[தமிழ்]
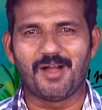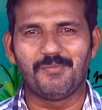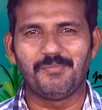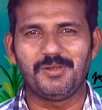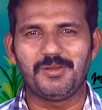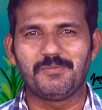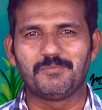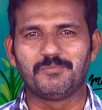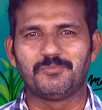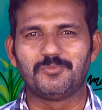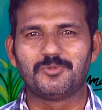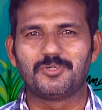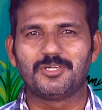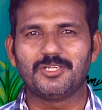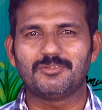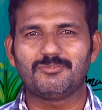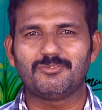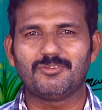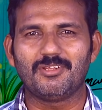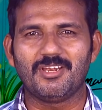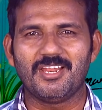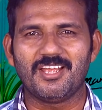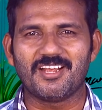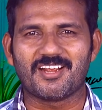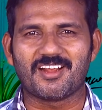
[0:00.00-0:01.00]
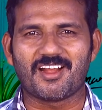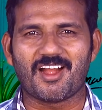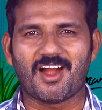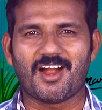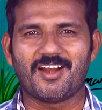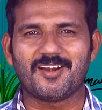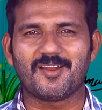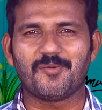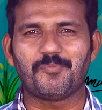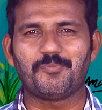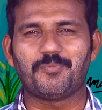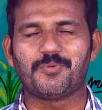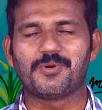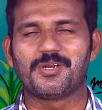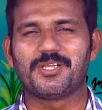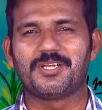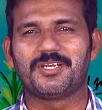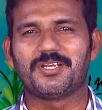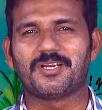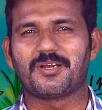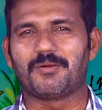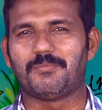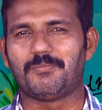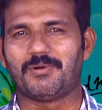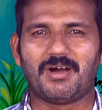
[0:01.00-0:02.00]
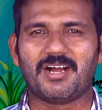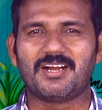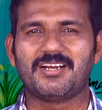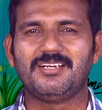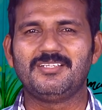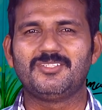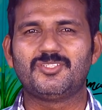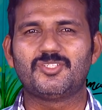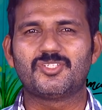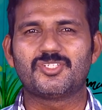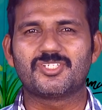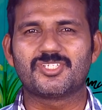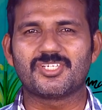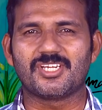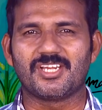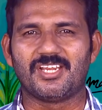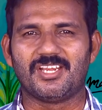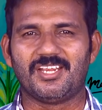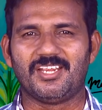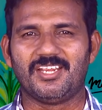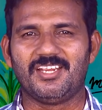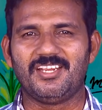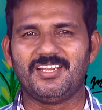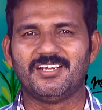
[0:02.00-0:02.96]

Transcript: அவன் முகத்தில் காணப்படுகிற மகிழ்ச்சி